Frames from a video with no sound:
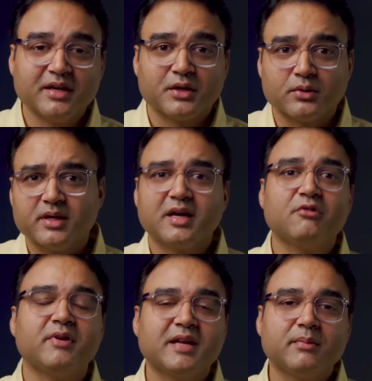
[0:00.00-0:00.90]
क्योंकि
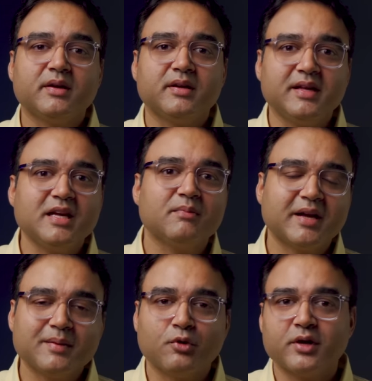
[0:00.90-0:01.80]
अगर विटामिन डी
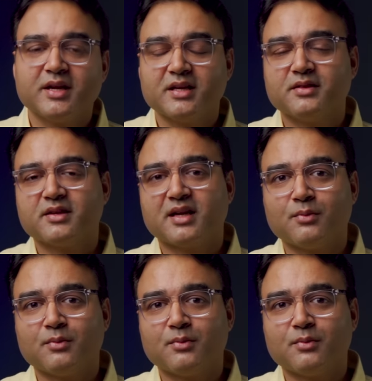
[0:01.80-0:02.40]
हमारी बॉडी के अंदर